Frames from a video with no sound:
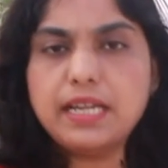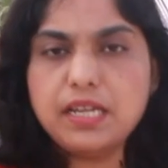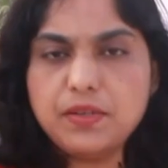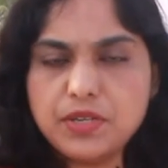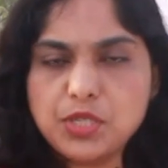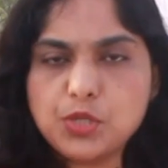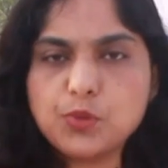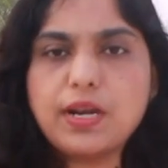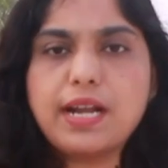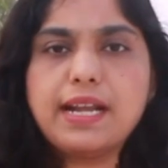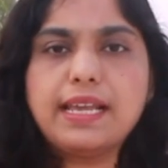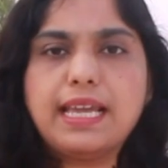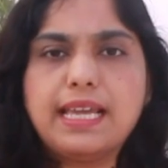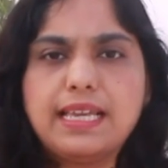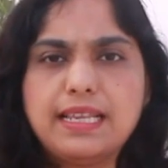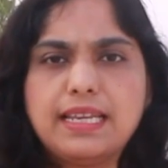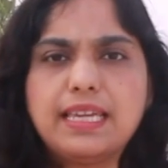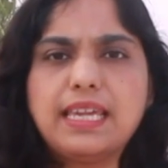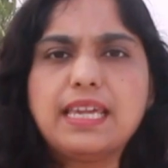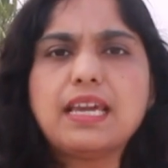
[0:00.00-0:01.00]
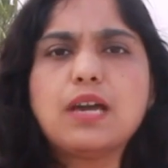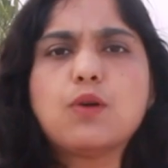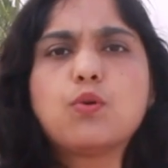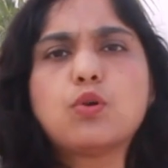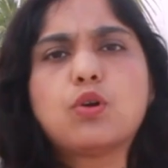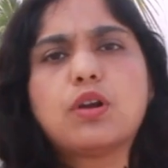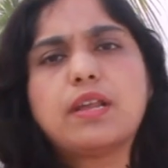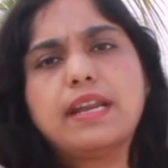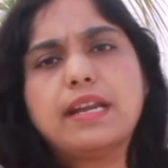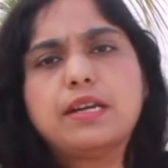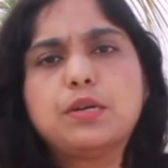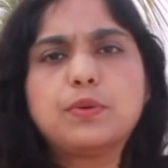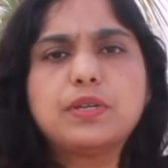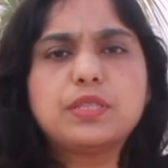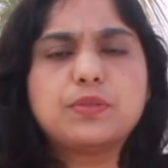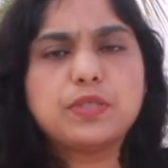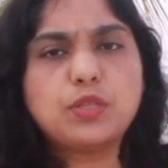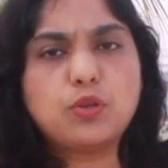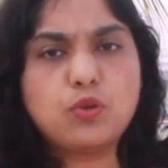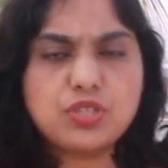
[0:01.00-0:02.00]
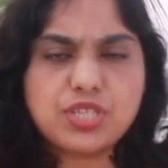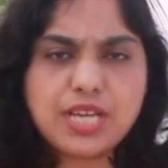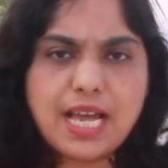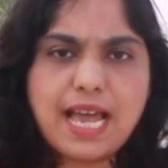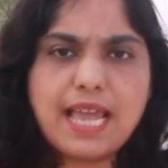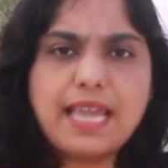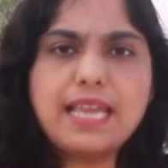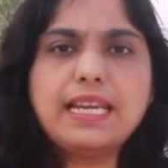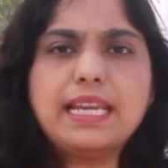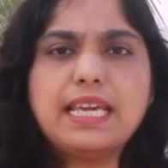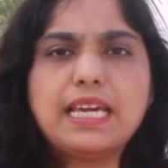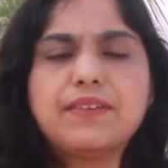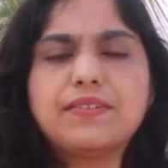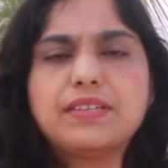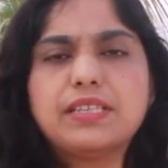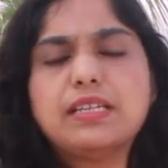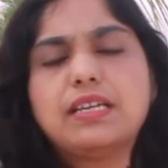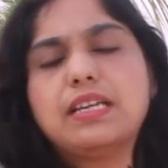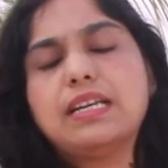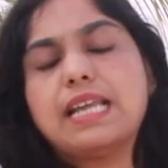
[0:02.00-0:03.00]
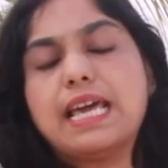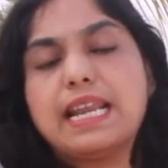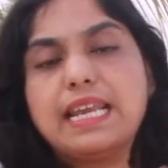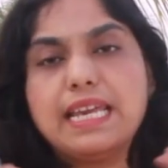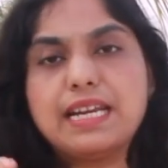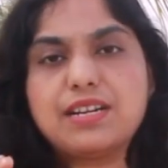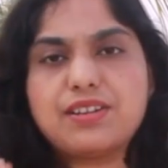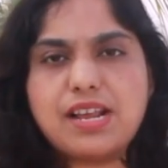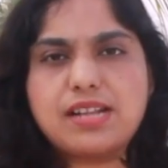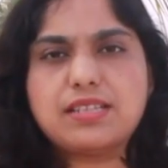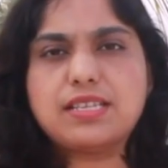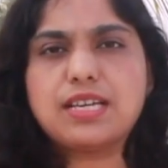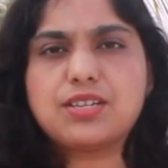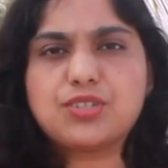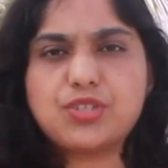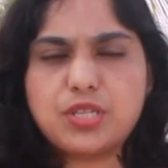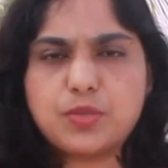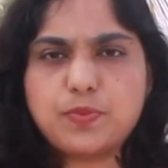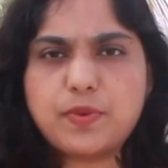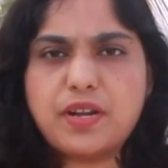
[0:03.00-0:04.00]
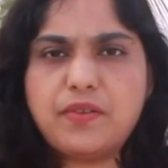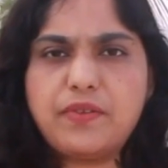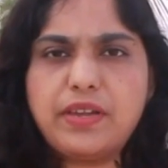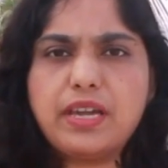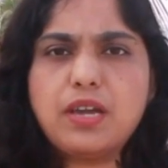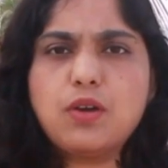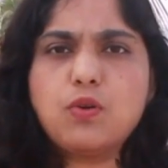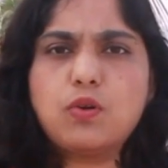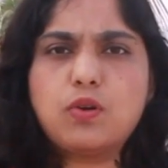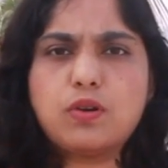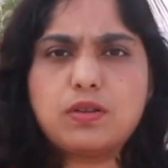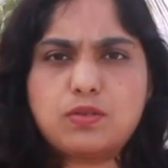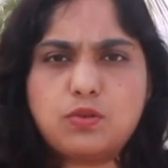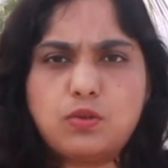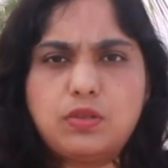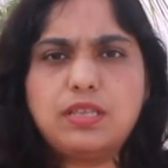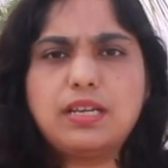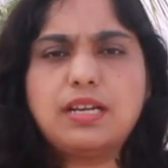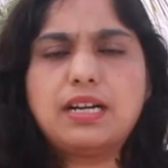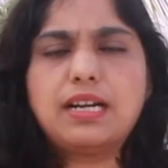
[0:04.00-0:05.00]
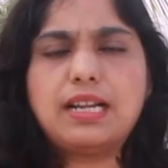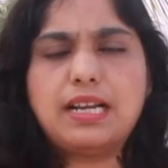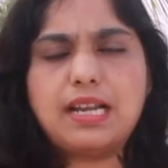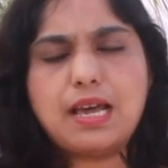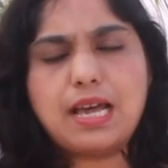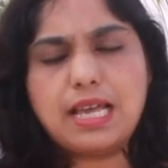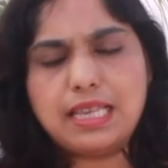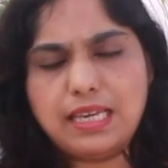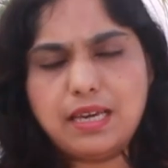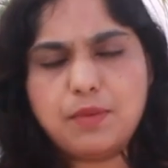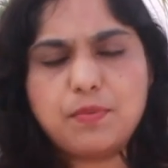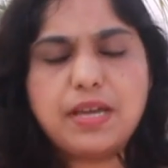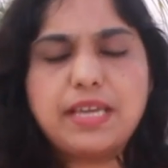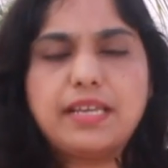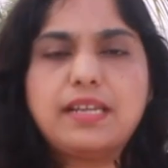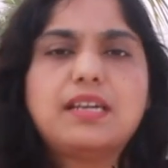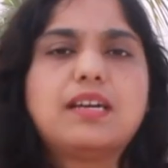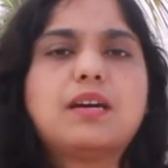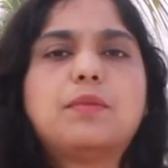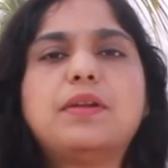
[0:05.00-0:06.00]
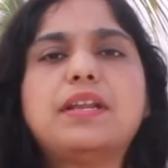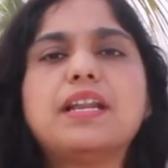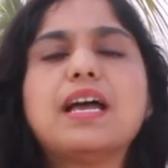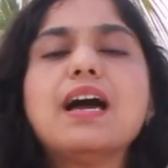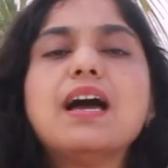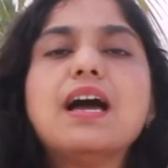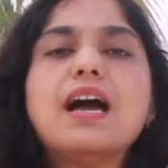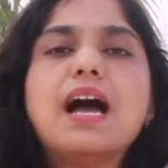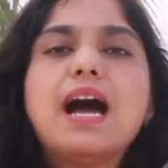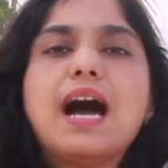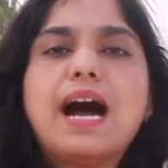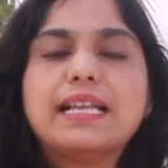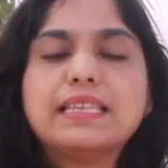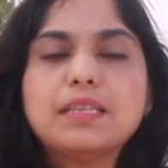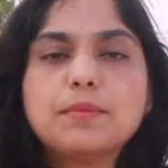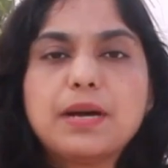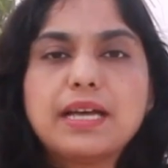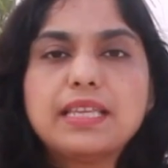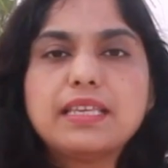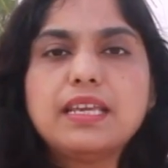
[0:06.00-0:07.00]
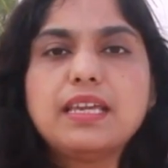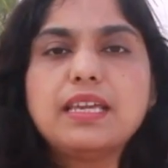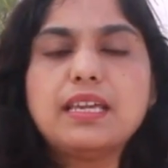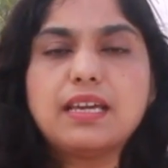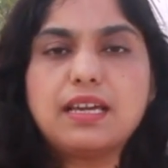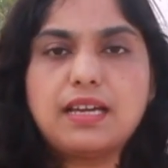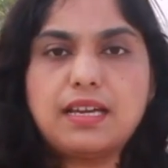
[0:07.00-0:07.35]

இண்டிவிஜுவலாக நீங்கள் இருக்கீங்க உங்களோட நெட்ஒர்த் வந்து கொஞ்சம் ஹை நீங்கள் வந்து நிறைய டிரான்சாக்ஷன்ஸ் பண்ணுவீங்க உங்களோட சொத்துக்கள் எல்லாம் அதிகமாக இருக்குது அப்படின்னா அந்த மாதிரி